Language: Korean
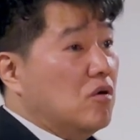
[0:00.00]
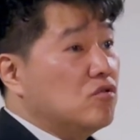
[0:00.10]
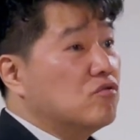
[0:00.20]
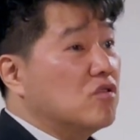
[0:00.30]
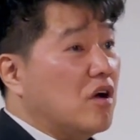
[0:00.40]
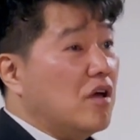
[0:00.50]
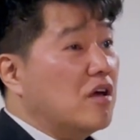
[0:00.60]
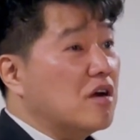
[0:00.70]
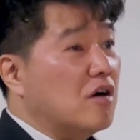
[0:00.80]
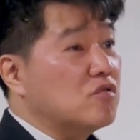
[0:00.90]
누군가
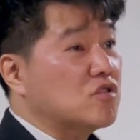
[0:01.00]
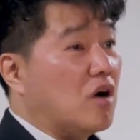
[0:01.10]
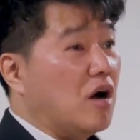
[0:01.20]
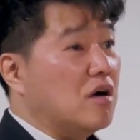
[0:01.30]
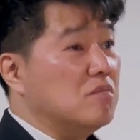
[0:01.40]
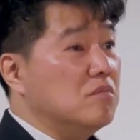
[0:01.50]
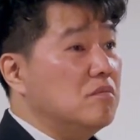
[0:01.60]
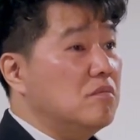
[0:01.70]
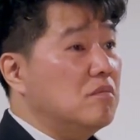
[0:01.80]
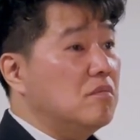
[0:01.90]
얘기를 하고 있죠, 가끔.
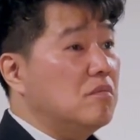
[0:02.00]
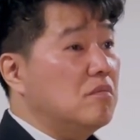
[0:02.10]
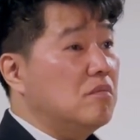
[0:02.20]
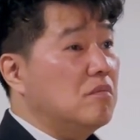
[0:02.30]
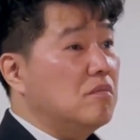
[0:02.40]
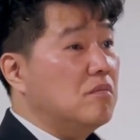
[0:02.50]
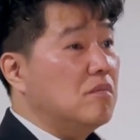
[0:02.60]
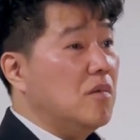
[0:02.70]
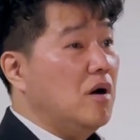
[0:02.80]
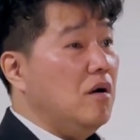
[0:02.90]

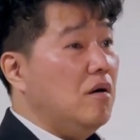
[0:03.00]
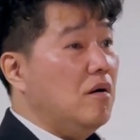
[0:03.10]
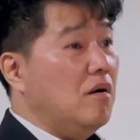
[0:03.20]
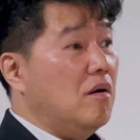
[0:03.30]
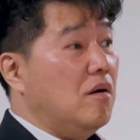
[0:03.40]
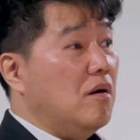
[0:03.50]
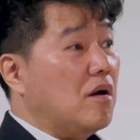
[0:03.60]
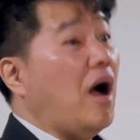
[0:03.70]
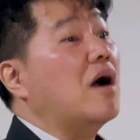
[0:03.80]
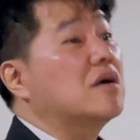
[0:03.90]
어?
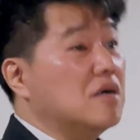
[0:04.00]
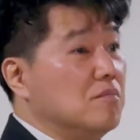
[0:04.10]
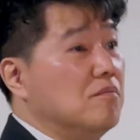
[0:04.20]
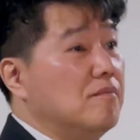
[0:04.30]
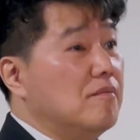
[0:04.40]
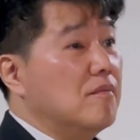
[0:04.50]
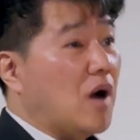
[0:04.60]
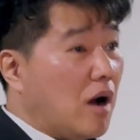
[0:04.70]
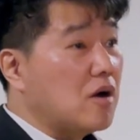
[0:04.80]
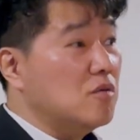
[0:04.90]
가끔.
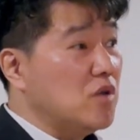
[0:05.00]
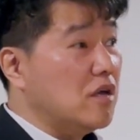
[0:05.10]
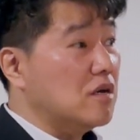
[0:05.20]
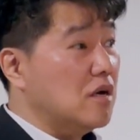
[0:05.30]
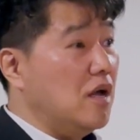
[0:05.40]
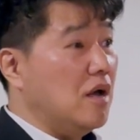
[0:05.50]
가끔 얘기를 해.